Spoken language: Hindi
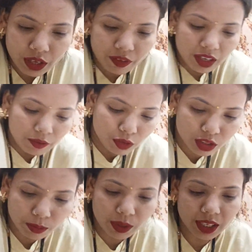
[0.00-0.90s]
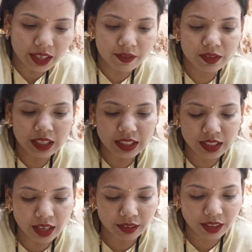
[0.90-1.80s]
फिर अब वो जब भी कहीं
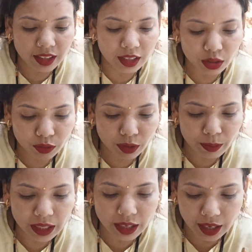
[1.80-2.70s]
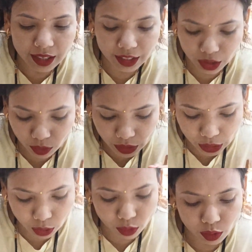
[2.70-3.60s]
जैसे जाती हैं तो फिर मैं निकाल लेती हूँ
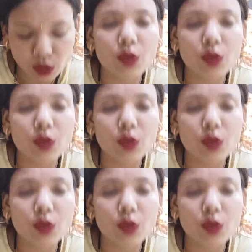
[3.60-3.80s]
नहीं तो